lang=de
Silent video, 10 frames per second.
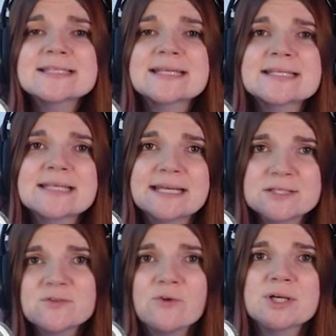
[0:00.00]
dir das gar
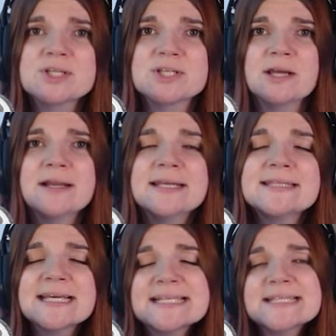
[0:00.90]
nicht vorstellen.
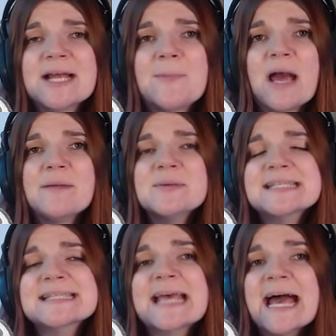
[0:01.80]
Deshalb habe ich
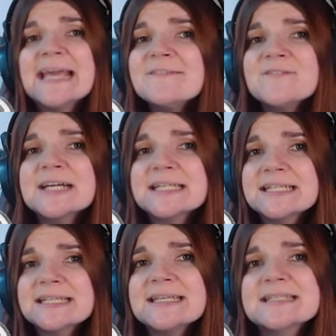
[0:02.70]
es einfach
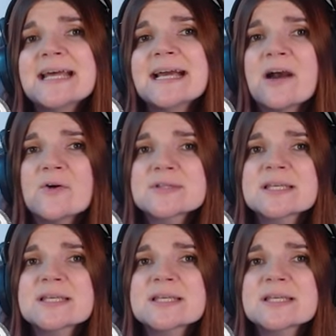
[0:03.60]
nicht nach Hause